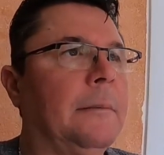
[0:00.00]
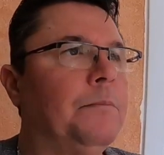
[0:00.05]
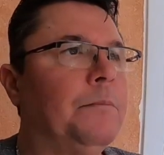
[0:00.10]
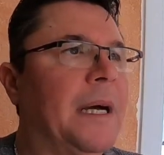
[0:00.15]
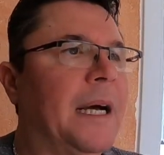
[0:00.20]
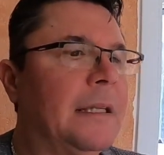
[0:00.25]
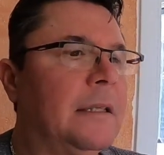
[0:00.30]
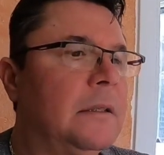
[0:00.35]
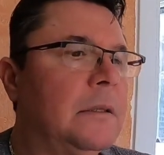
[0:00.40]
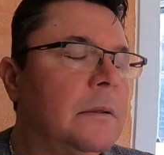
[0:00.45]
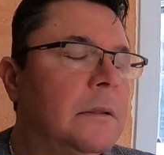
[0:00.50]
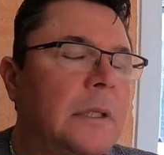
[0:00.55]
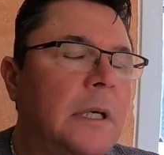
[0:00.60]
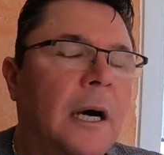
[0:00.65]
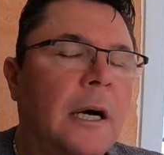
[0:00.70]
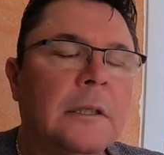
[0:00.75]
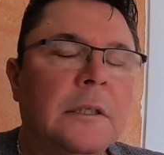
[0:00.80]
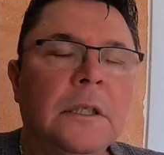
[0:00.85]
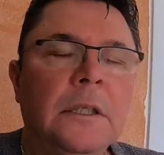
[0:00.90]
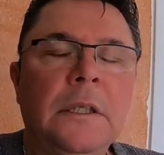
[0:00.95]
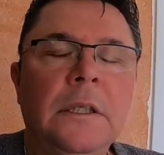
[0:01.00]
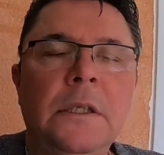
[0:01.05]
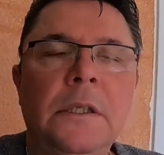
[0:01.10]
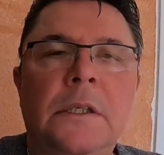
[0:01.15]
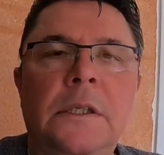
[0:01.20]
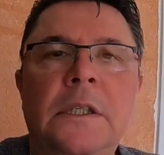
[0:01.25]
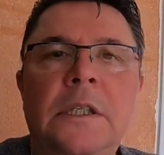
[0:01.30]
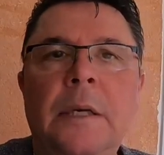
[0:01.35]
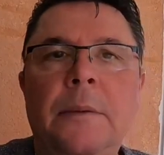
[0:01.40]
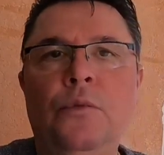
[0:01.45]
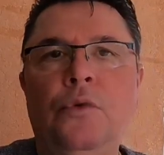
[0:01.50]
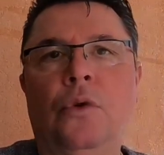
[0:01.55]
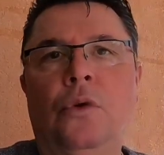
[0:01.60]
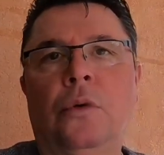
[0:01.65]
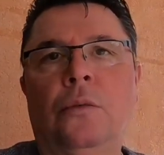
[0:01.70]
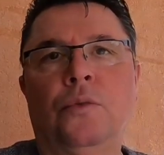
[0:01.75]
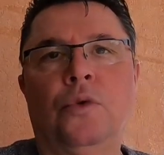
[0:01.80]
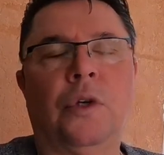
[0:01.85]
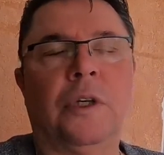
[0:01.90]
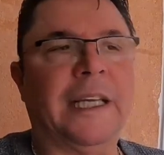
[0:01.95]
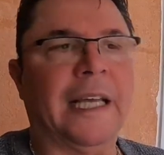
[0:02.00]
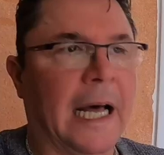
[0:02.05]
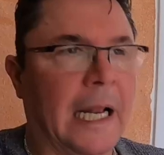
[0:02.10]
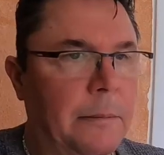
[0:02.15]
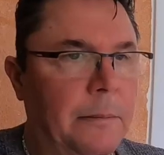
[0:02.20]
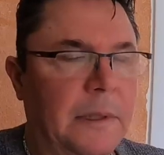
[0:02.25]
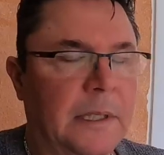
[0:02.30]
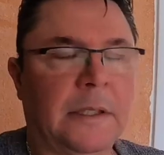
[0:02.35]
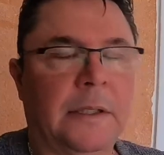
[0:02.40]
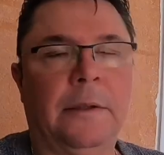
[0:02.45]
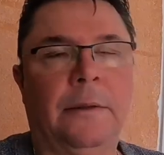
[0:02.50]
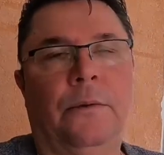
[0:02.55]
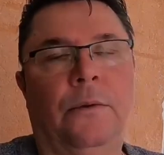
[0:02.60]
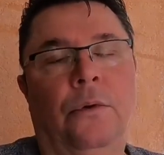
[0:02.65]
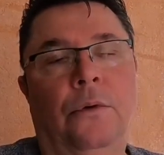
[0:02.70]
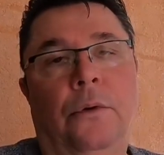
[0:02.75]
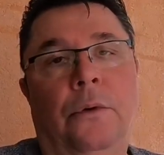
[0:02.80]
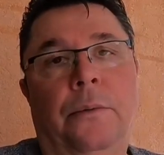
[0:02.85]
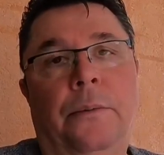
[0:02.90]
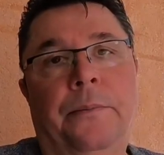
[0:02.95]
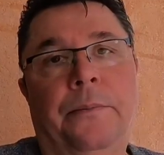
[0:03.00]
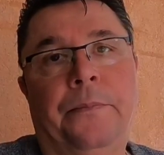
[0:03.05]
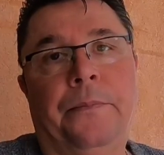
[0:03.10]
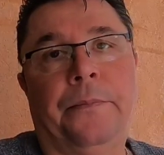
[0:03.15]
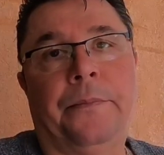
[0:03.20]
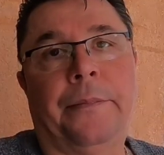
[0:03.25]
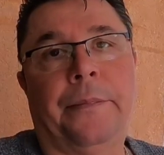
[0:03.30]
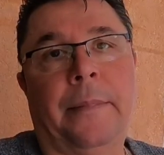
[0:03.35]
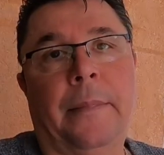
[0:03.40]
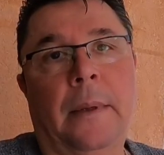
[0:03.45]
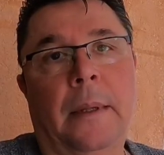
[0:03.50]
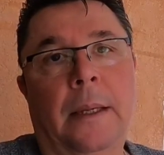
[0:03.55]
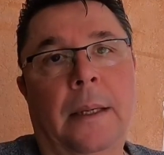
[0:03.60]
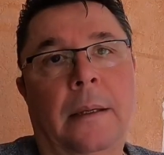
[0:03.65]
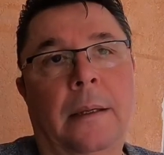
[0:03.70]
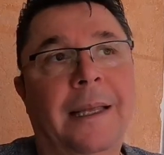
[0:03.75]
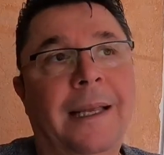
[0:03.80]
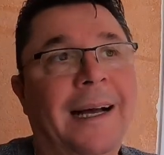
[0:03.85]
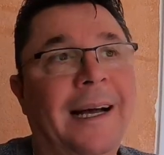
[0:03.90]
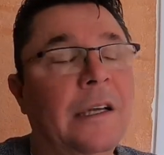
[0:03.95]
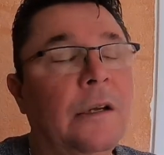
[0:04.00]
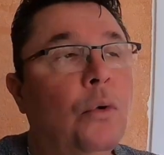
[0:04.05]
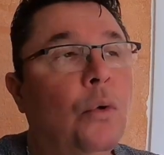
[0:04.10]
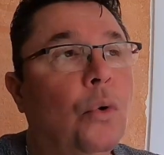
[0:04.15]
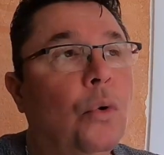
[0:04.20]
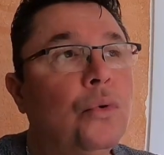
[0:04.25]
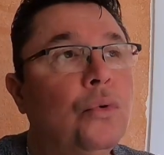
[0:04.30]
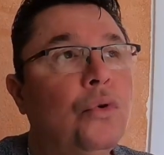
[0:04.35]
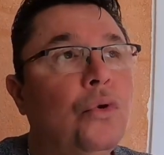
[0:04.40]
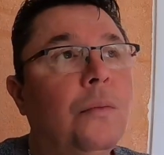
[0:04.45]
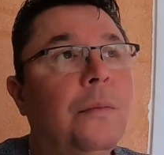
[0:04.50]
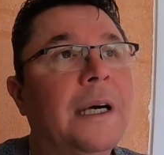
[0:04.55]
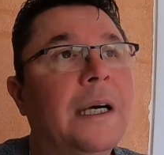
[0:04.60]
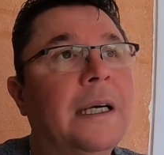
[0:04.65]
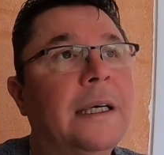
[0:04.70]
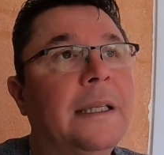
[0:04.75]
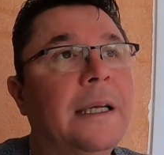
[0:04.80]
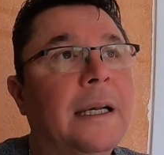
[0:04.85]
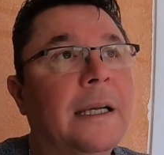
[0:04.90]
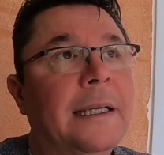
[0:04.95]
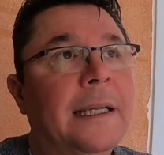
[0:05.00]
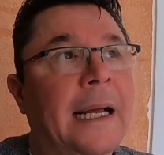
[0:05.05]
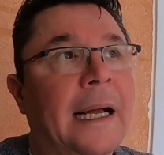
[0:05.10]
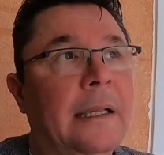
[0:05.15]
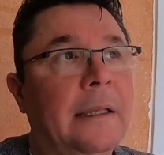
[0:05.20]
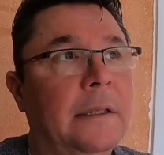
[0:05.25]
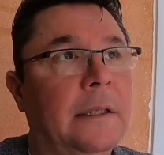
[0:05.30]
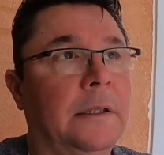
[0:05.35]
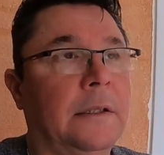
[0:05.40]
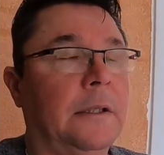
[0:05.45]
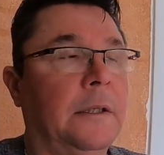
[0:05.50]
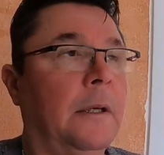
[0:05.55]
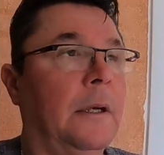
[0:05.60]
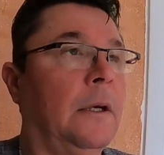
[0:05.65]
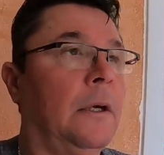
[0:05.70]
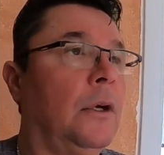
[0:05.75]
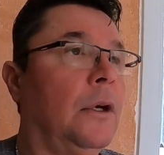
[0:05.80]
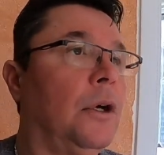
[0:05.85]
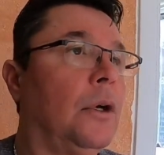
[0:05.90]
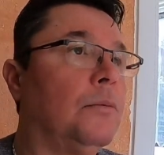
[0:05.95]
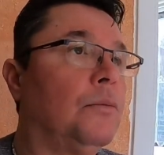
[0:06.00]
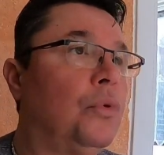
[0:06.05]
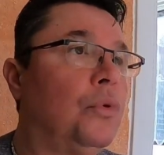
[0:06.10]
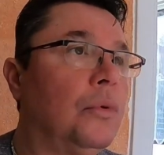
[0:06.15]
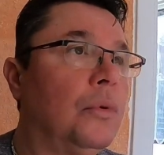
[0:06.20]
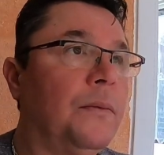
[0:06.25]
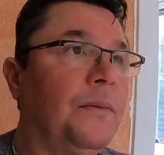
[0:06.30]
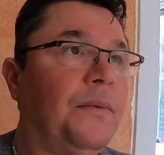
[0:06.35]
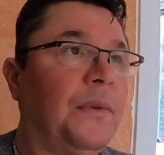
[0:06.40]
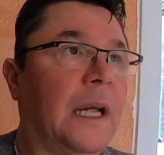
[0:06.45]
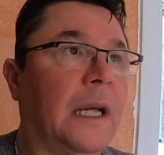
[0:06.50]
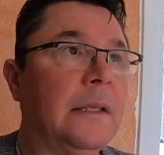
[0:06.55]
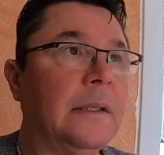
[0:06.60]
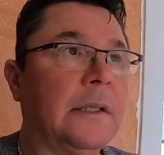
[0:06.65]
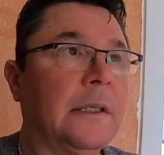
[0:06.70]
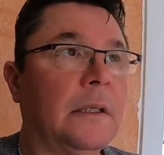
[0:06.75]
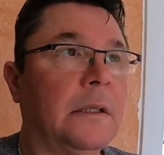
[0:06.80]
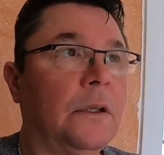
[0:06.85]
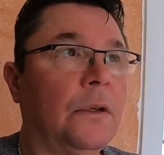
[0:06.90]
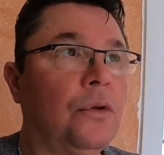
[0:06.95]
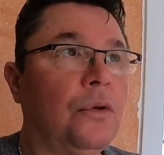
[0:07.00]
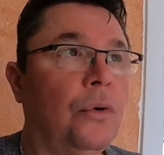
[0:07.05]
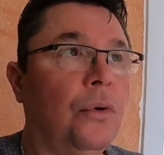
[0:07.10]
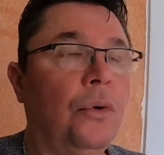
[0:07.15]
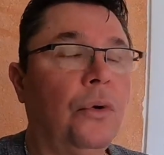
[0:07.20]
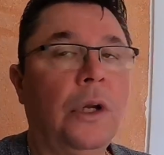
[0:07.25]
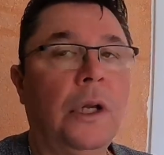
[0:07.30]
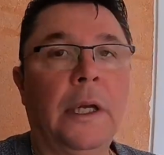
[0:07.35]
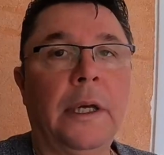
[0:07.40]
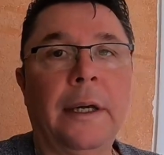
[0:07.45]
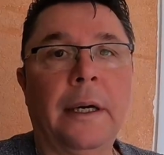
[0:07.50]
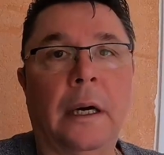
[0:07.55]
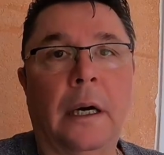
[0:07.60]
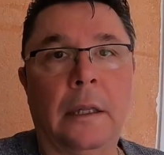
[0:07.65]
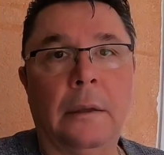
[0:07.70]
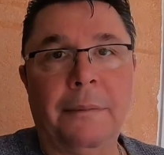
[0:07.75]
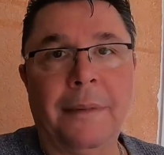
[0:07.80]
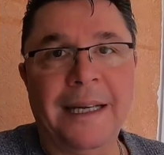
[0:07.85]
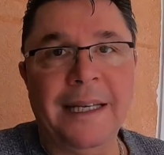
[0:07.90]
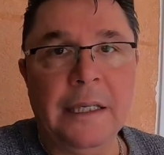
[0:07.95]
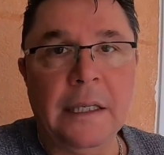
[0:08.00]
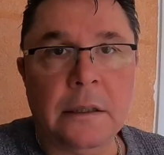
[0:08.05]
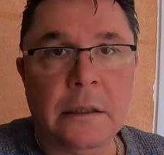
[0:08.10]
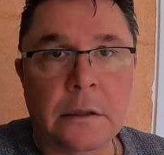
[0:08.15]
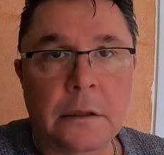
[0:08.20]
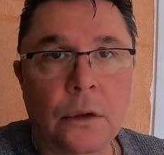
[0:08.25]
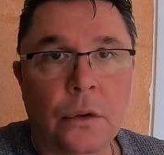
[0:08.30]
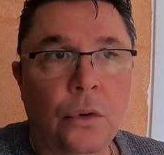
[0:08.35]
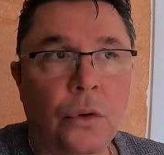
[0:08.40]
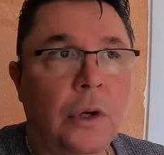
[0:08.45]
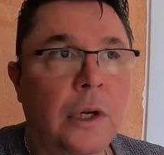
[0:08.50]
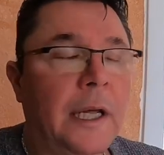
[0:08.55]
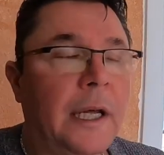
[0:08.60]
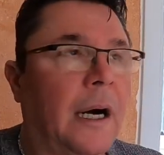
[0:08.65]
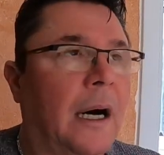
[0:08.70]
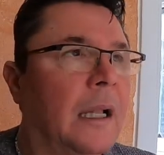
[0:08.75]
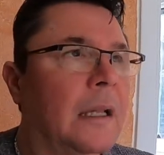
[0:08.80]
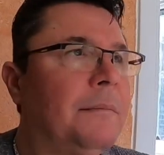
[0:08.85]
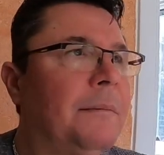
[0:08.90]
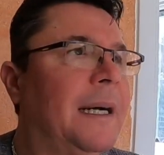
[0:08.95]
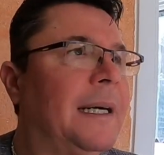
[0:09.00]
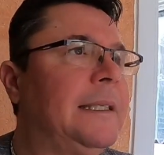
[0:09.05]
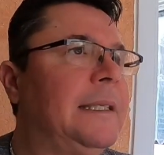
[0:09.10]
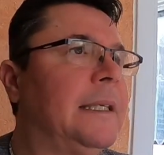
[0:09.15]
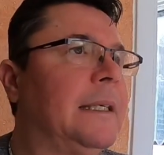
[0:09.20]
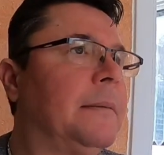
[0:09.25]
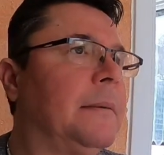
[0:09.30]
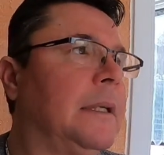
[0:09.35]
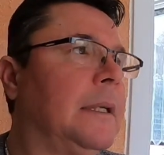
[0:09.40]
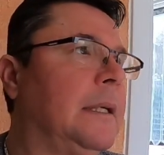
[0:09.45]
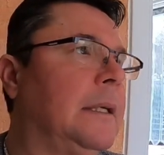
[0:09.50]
Ben artık istemiyorum diyor. Gelmesin diyor. Yani o duruma kadar geldik. Bu Fransa'da da öyle, Almanya'da da öyle. Almanya